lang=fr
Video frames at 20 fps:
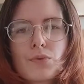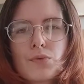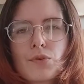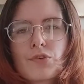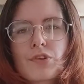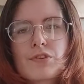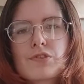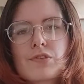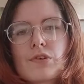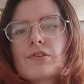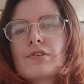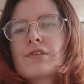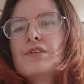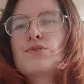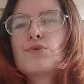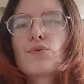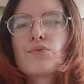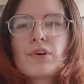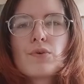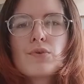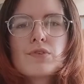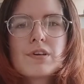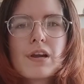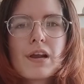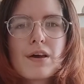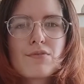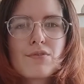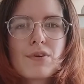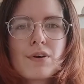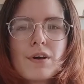dans un sens qui convient aux
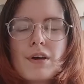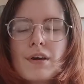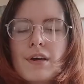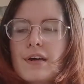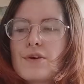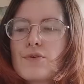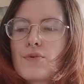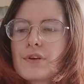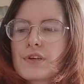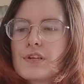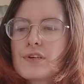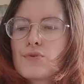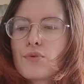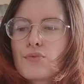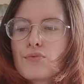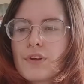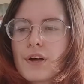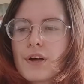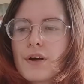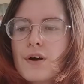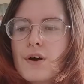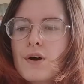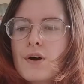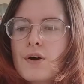élèves et qui convient